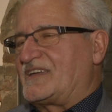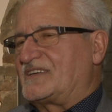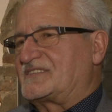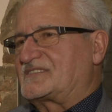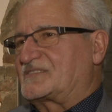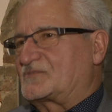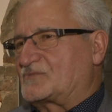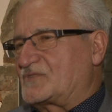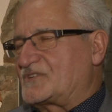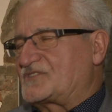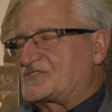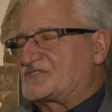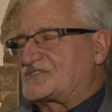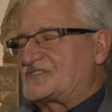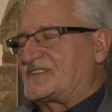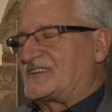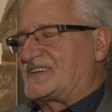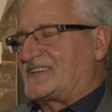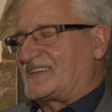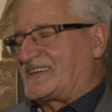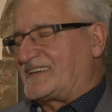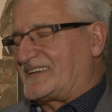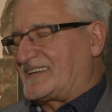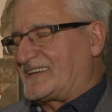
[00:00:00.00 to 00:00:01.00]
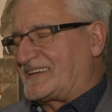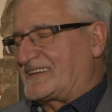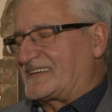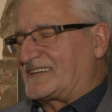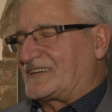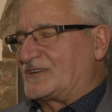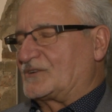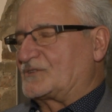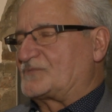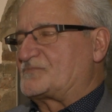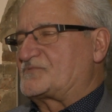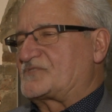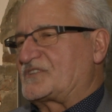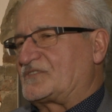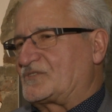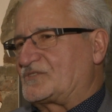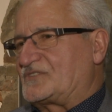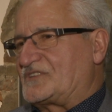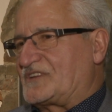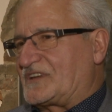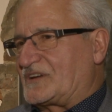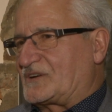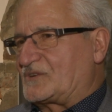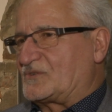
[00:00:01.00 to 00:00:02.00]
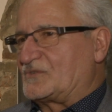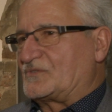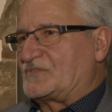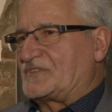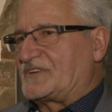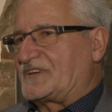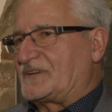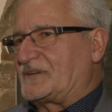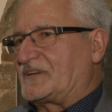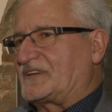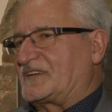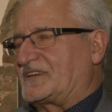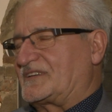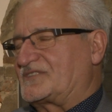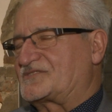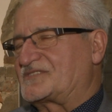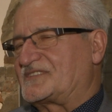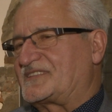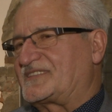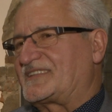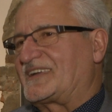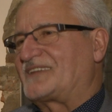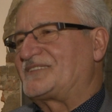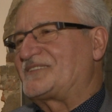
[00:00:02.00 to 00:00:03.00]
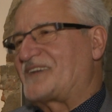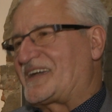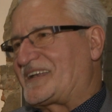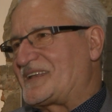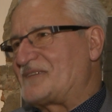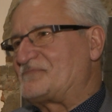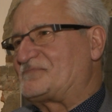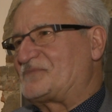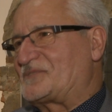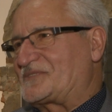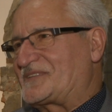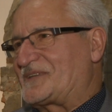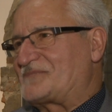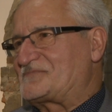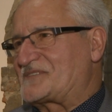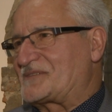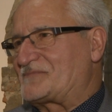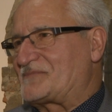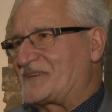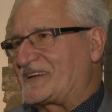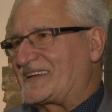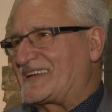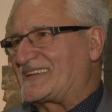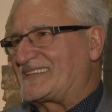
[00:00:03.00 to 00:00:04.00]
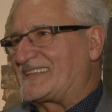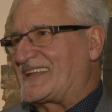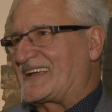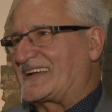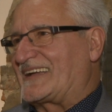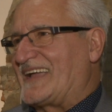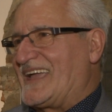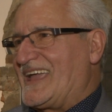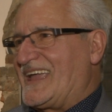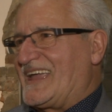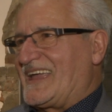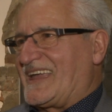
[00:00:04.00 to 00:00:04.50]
słyszy i, i od przewodników i, i czyta, no ale potem trzeba jednak